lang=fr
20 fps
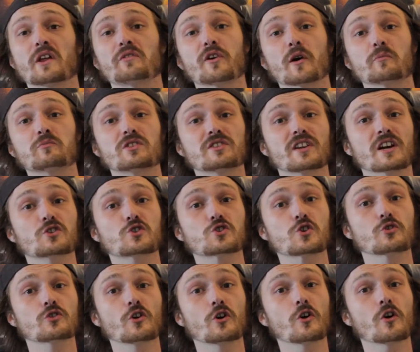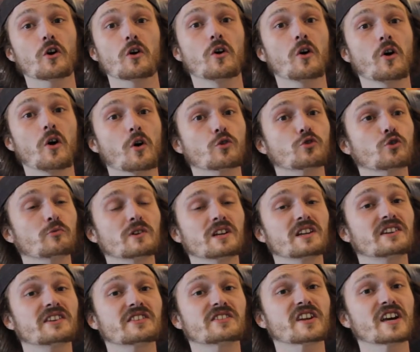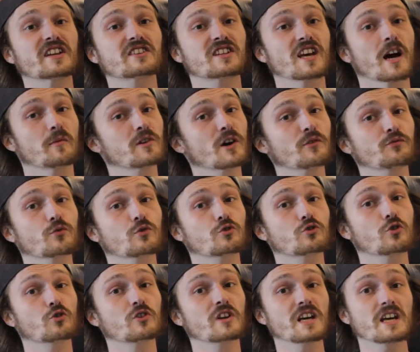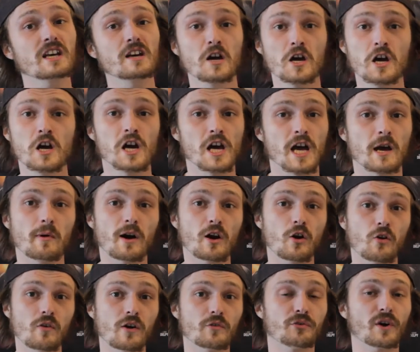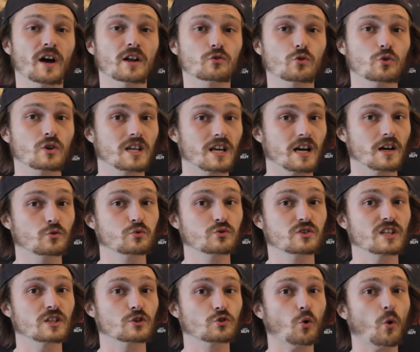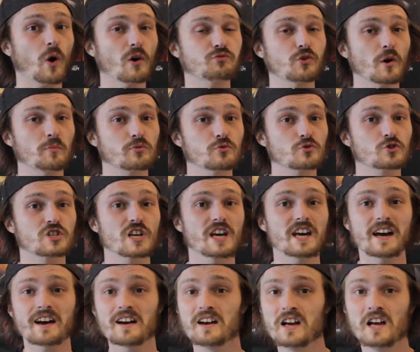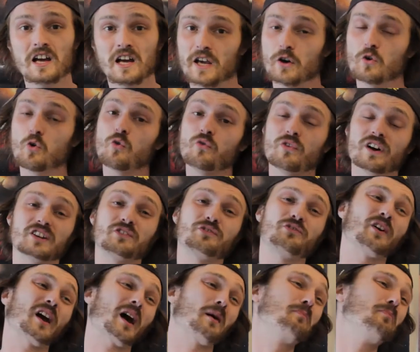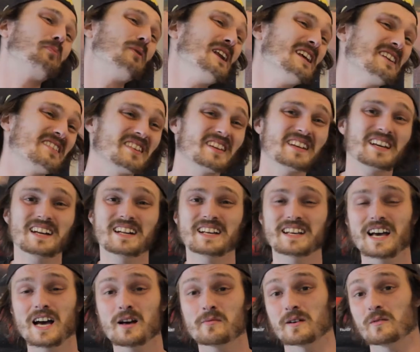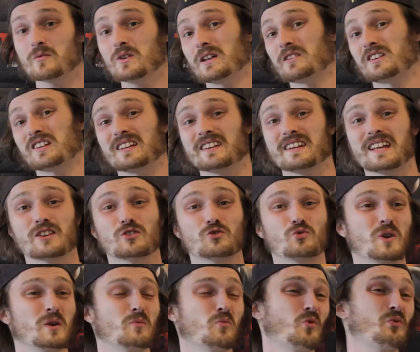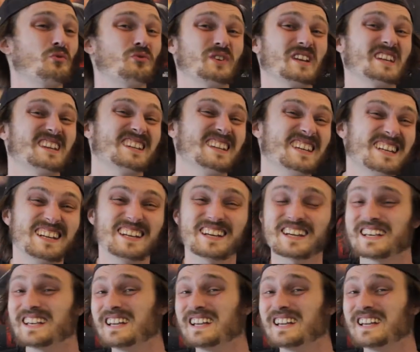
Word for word: on a fait un petit actionneur euh, en 2017 qui a bien fonctionné. Et ben là, on va faire un truc qui a coûté trois fois plus cher et où on va se faire plaisir, les gars. Mais moi, les scènes d'action, elles m'ont fait délire